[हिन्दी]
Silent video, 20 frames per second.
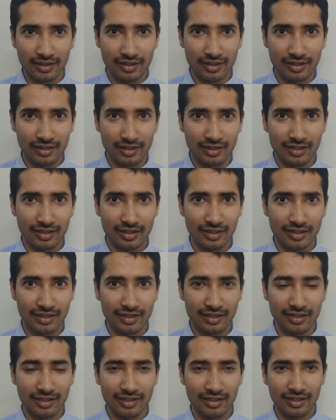डॉक्यूमेंट्स की
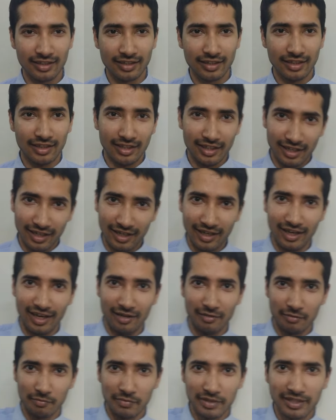फाइल ले ली
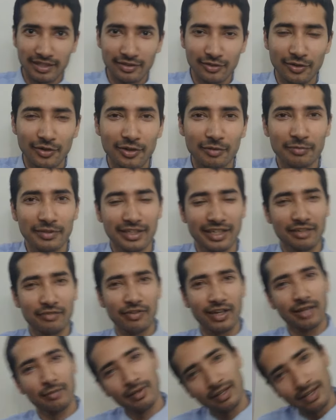हाँ मम्मी डॉक्यूमेंट की
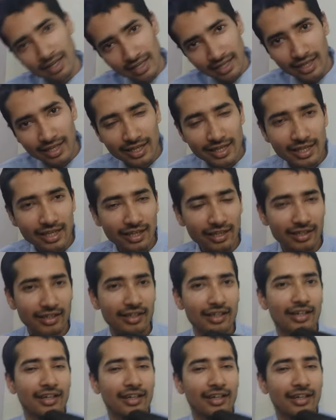फाइल मैंने ले ली है